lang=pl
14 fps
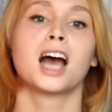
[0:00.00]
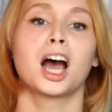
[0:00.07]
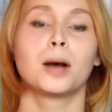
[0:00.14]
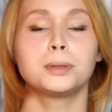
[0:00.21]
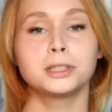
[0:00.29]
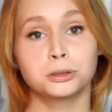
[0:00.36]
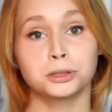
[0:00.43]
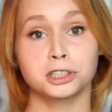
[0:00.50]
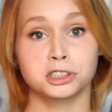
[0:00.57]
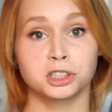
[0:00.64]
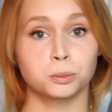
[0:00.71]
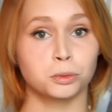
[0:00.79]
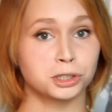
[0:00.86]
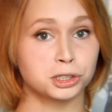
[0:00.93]
Aplikujesz
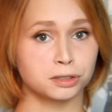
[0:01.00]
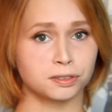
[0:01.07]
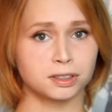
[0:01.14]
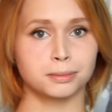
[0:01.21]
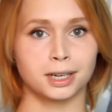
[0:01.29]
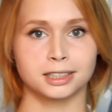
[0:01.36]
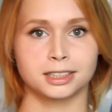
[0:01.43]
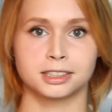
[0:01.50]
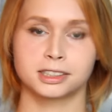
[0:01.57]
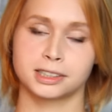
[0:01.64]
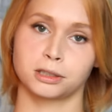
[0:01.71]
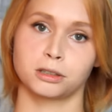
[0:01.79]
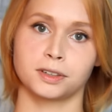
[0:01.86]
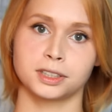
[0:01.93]
do młodzieżowej marki
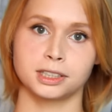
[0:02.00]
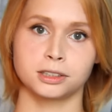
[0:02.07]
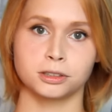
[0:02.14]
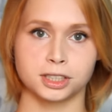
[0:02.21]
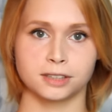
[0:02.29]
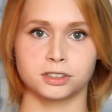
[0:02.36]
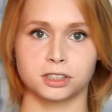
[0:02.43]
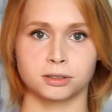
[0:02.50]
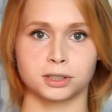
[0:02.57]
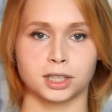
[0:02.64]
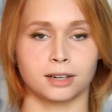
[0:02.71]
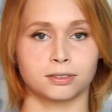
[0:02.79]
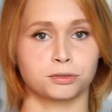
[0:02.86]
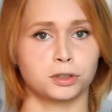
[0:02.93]
skierowanej do dziewcząt,
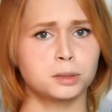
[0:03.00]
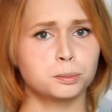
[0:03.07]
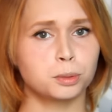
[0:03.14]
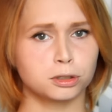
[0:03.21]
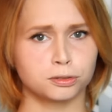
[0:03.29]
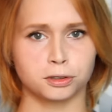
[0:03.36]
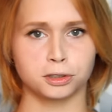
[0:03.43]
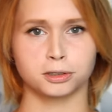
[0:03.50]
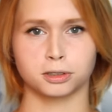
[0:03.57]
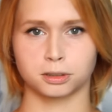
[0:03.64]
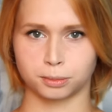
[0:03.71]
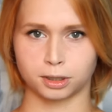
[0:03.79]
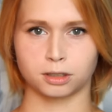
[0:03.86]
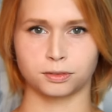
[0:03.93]
a w Twoim portfolio
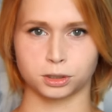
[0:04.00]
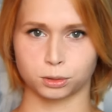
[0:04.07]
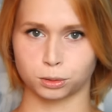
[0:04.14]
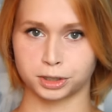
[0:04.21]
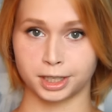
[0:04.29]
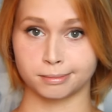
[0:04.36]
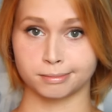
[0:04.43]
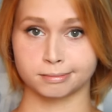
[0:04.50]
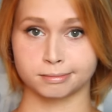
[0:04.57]
są balowe suknie?